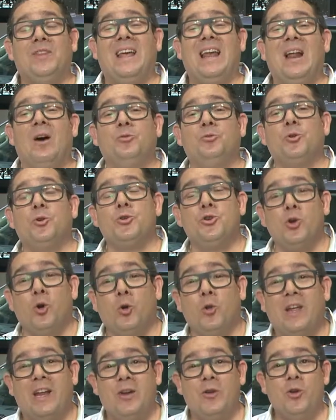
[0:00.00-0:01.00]
del Auto
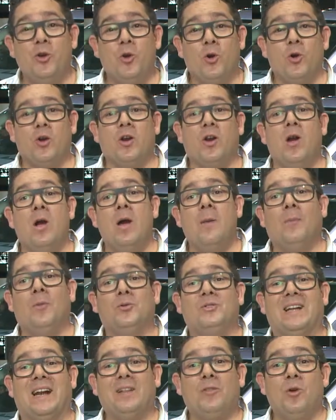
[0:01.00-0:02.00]
Show de New York
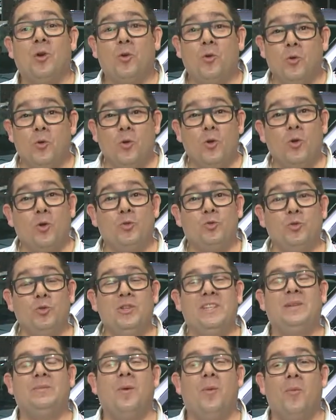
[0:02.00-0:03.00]
mostrando algunos de los
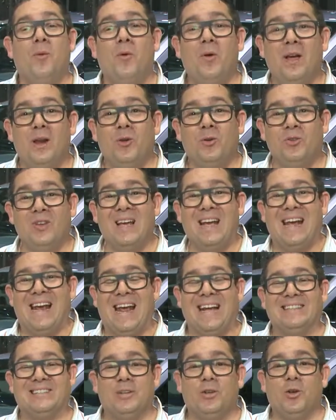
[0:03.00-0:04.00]
últimos modelos
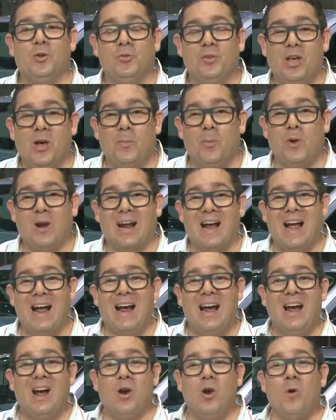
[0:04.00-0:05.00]
que han sido anunciados por
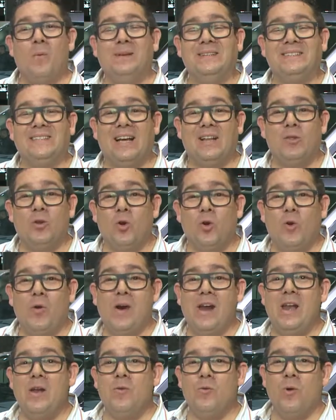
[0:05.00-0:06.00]
acá, comenzando
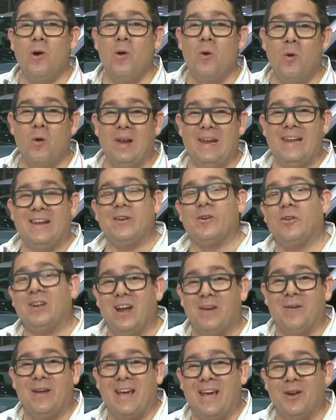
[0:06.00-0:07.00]
con el nuevo
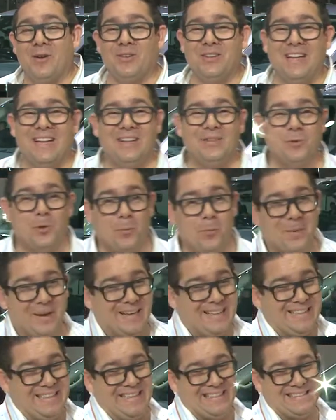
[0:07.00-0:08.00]
Lincoln Navigator del
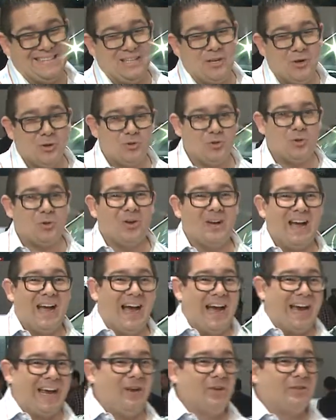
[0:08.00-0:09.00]
2018.
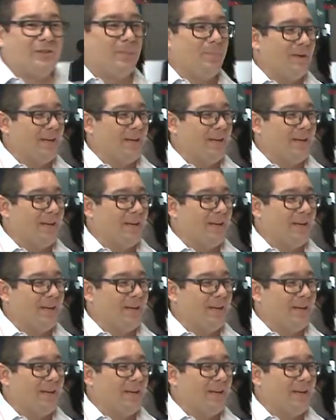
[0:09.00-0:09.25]
Aquí lo están